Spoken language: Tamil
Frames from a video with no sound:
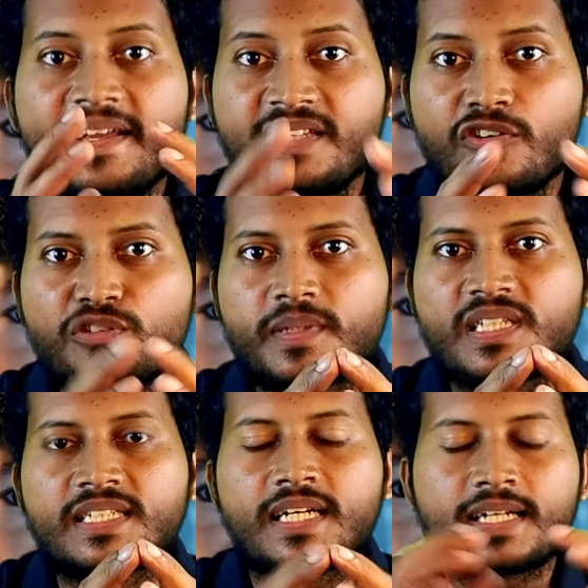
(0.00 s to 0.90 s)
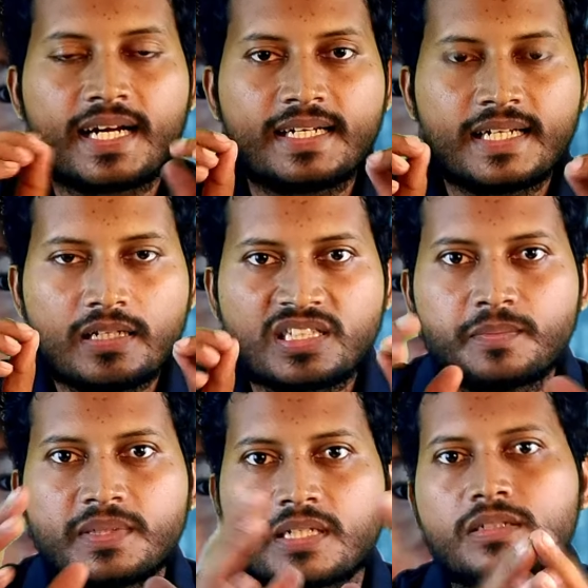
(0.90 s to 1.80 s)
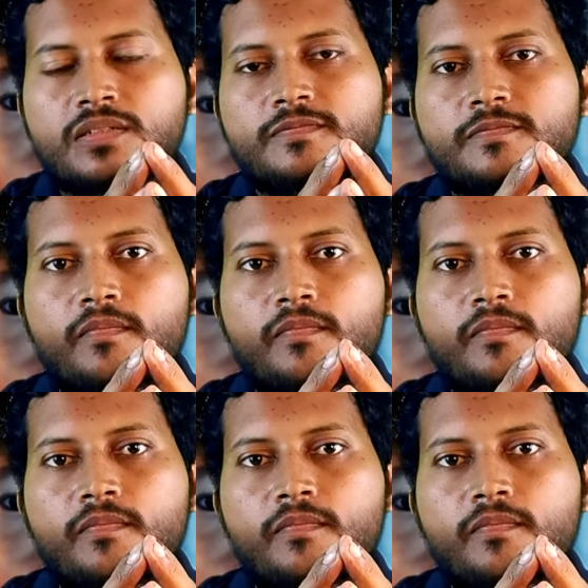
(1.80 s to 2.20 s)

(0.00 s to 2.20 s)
ஐந்தாவது பார்த்திங்கன்னா கண்களை சிமிட்டுறது